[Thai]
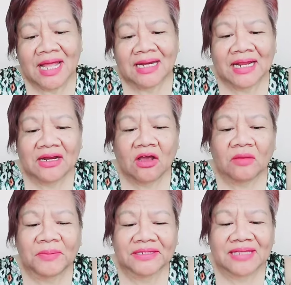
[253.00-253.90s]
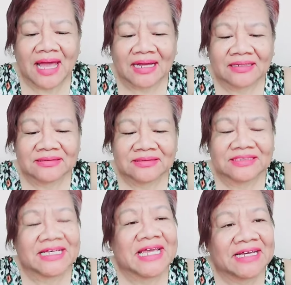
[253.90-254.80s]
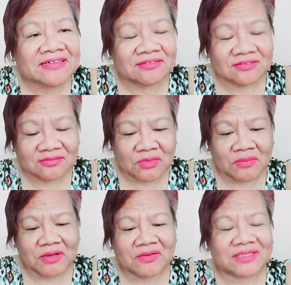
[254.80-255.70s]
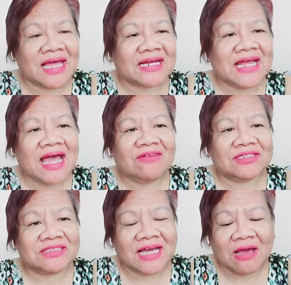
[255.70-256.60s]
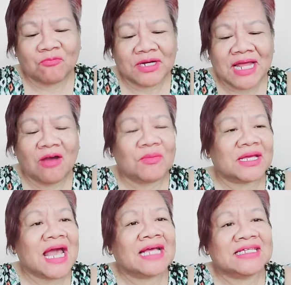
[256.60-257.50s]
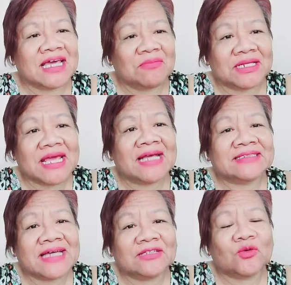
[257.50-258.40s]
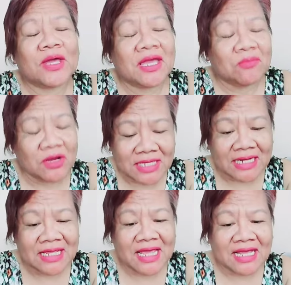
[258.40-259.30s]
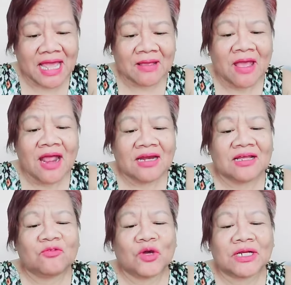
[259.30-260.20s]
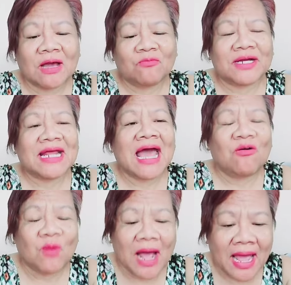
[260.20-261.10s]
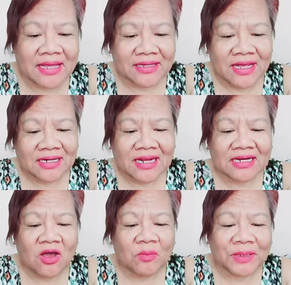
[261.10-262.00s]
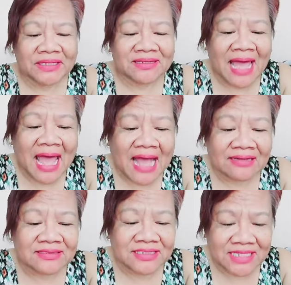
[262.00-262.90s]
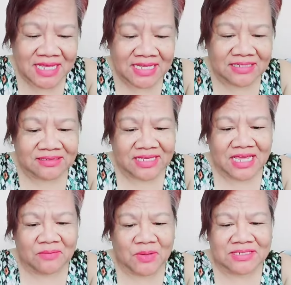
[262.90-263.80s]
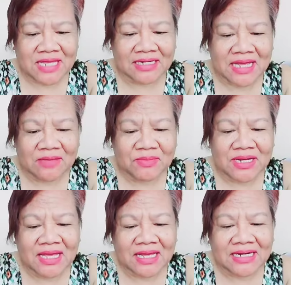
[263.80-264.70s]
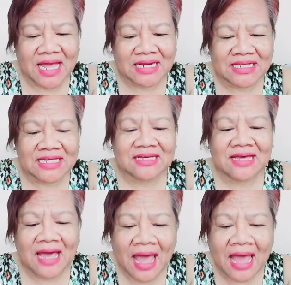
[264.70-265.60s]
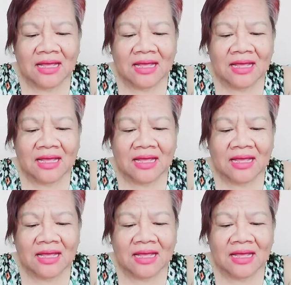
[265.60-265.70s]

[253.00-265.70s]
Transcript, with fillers: และน้องก็เป็นต่างจริงประมาณว่าต่างด้าวอะแต่คำว่าด้าวไม่กล้าเขียน มันแทงใจตัวเองเพราะเขียนเองไง เลยเว้นคำว่าด้าวไว้ และน้องเป็นต่างจริง แต่เขียนภาษาไทยไม่ได้ขนาดนี้ค่ะ